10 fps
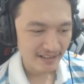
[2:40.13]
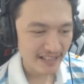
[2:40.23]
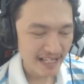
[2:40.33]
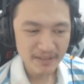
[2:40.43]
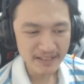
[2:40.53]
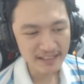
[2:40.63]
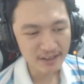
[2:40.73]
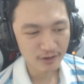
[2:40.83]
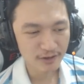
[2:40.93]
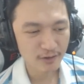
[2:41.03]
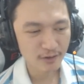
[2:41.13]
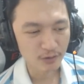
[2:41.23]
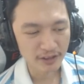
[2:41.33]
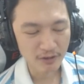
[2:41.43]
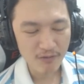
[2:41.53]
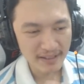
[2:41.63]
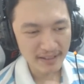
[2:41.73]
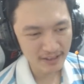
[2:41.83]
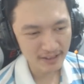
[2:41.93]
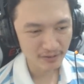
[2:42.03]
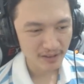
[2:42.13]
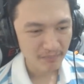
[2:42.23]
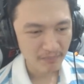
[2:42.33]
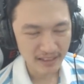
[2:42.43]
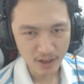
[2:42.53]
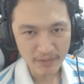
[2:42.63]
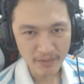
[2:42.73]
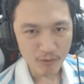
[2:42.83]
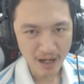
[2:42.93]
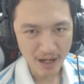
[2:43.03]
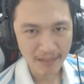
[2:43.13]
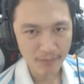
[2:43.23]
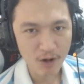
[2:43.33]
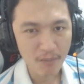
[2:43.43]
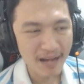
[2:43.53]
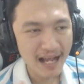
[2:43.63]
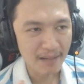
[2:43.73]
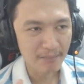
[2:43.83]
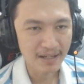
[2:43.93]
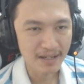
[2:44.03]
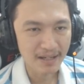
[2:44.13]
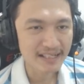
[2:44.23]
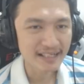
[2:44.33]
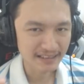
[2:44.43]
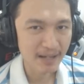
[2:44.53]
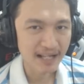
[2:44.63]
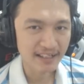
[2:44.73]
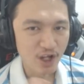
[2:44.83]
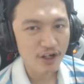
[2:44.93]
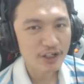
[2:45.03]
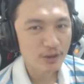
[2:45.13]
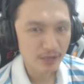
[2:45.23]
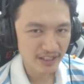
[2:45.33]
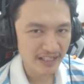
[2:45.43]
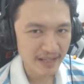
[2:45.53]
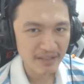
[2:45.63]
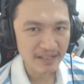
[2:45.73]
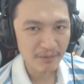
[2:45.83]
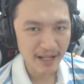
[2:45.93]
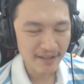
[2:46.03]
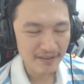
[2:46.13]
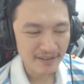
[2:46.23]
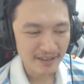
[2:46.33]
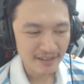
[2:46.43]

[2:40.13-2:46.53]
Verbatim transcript: เกมนี้จะสนุกหรือว่าไม่สนุกมันจะต้องมีความลับของภาคใหม่ที่เราจะมาซ่อนอยู่ในเกมนี้ผมนะ